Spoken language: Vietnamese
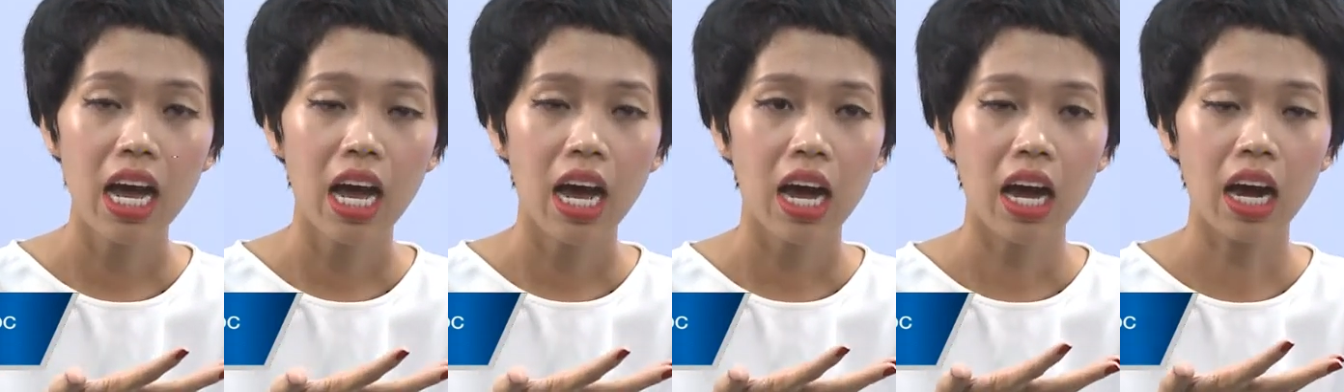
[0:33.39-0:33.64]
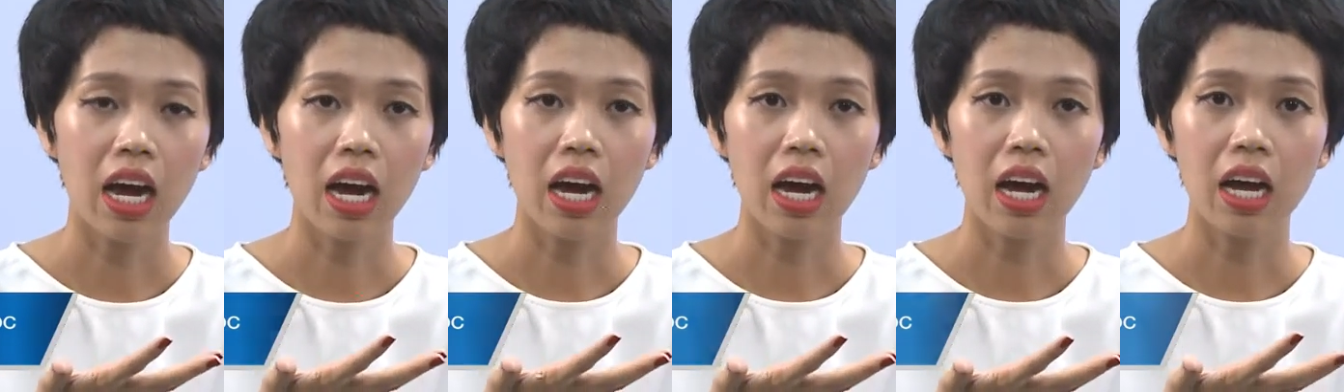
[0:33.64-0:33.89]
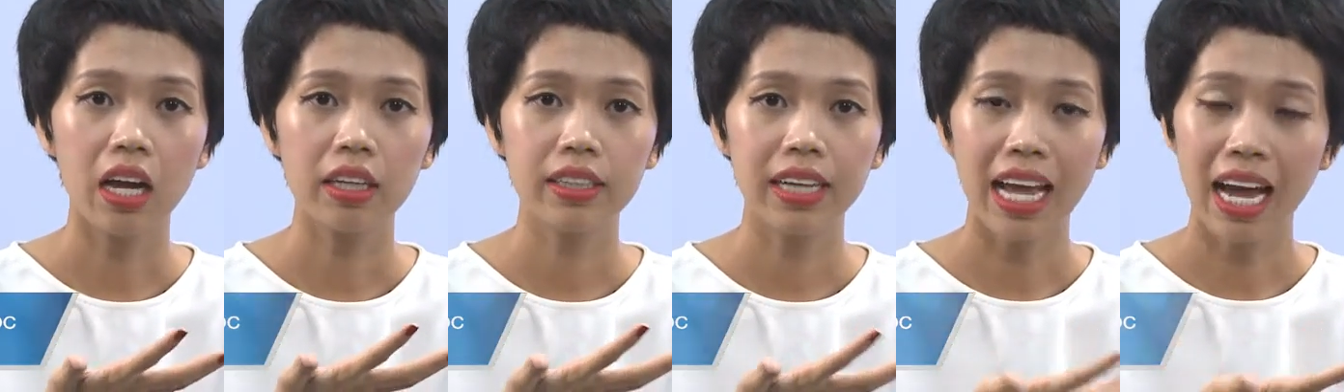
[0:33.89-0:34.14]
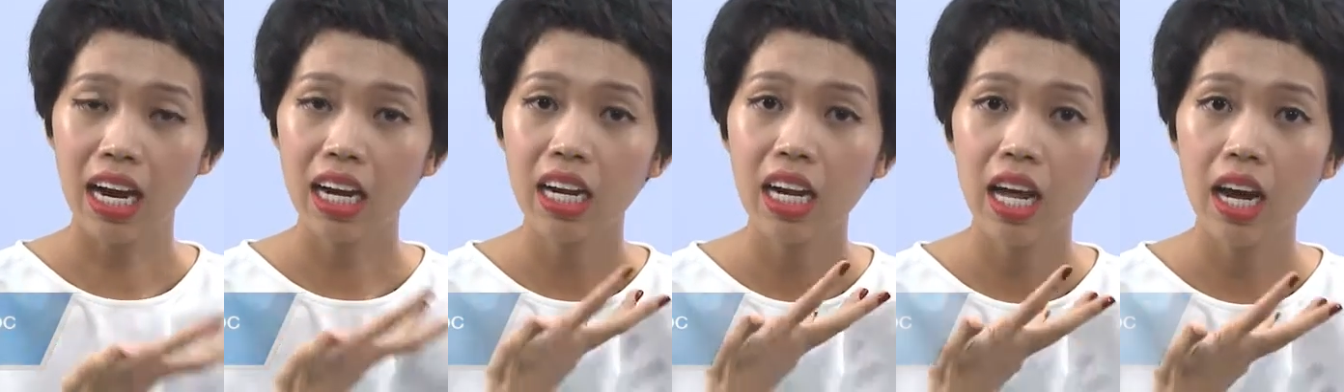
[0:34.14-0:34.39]
à,
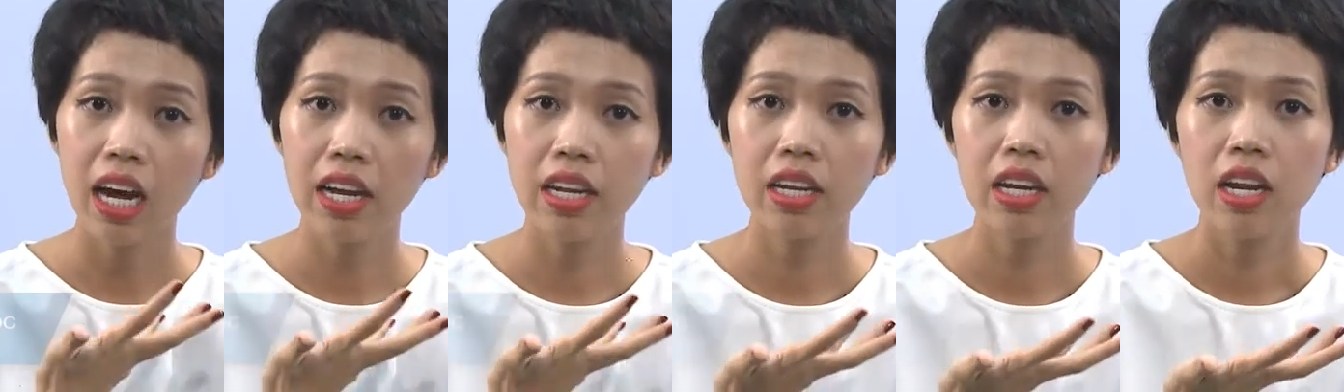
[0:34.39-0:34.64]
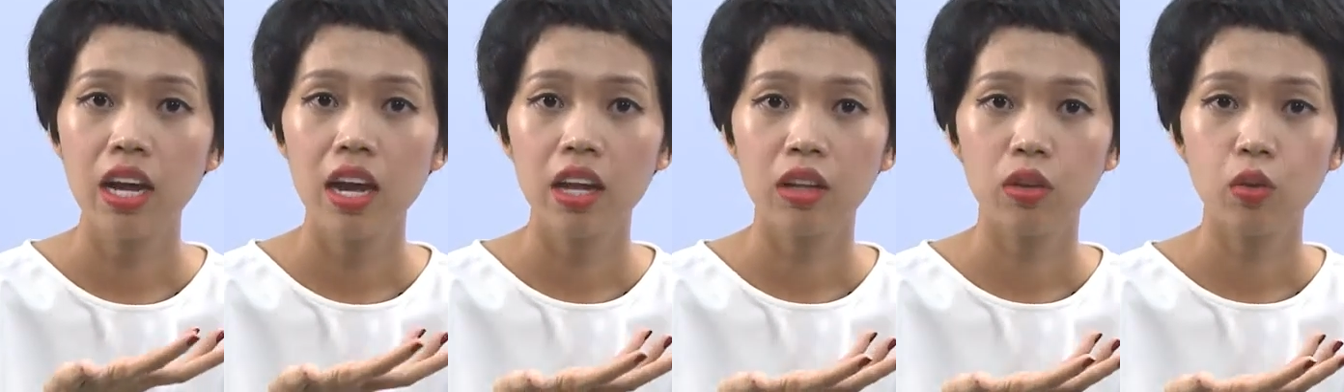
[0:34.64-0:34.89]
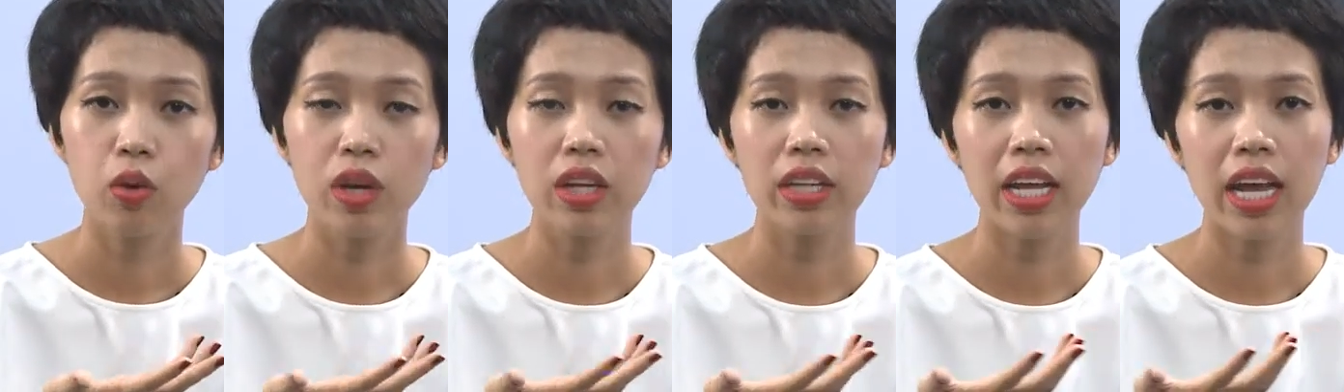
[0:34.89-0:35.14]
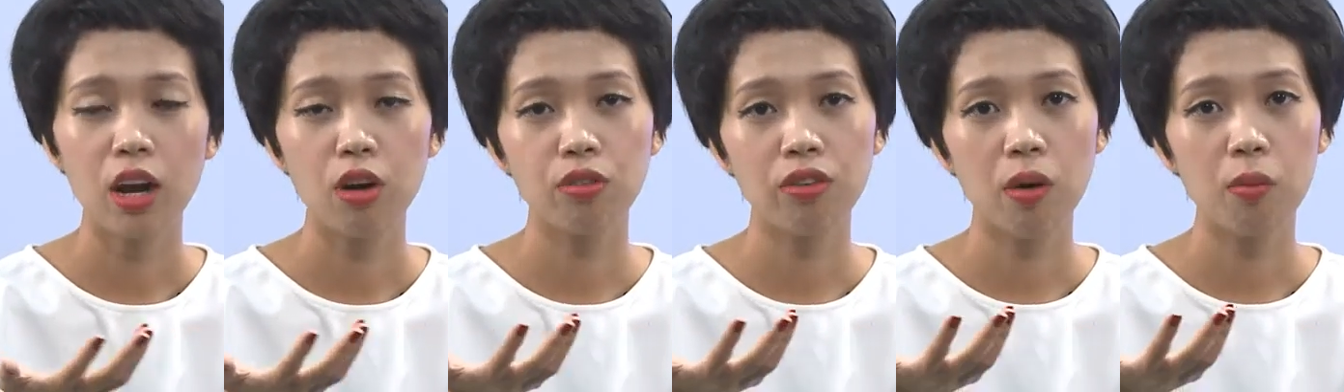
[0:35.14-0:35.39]
ngắn lên tùy
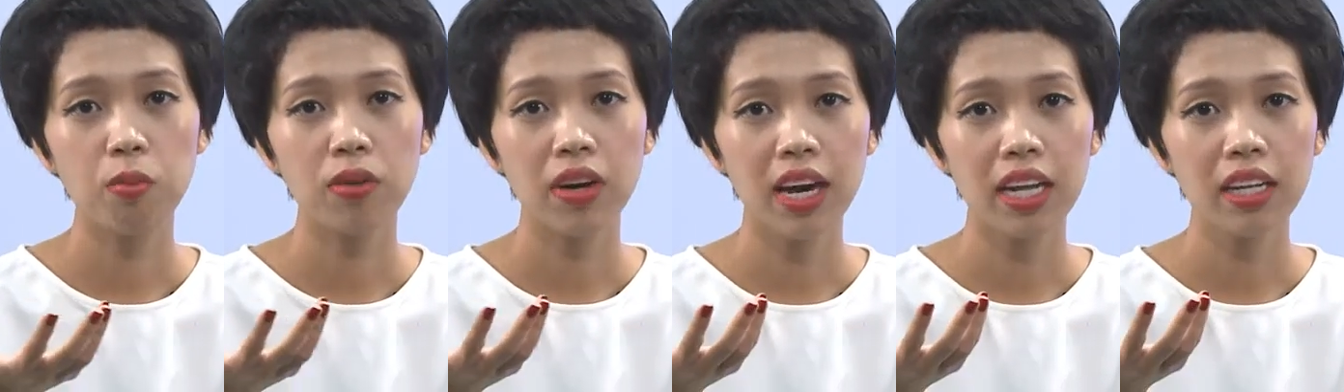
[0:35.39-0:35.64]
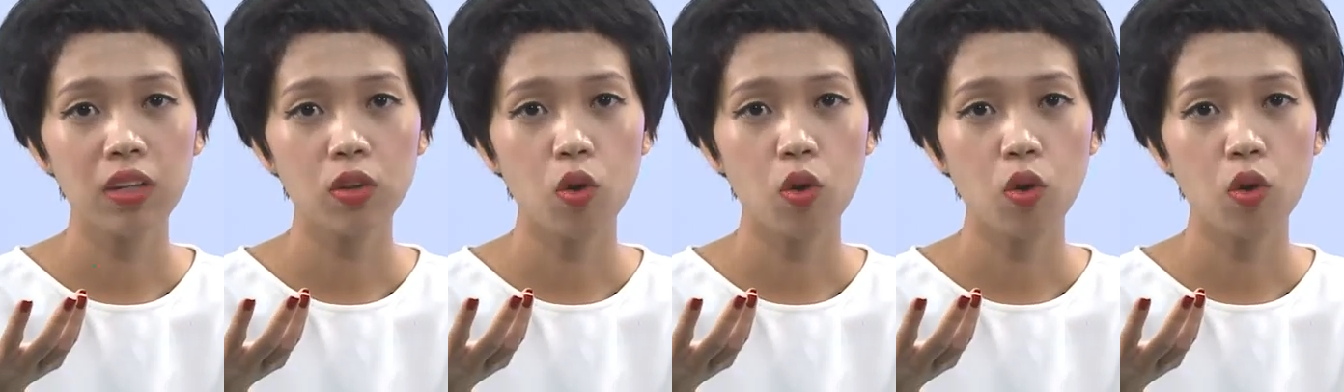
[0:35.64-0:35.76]
theo phong cách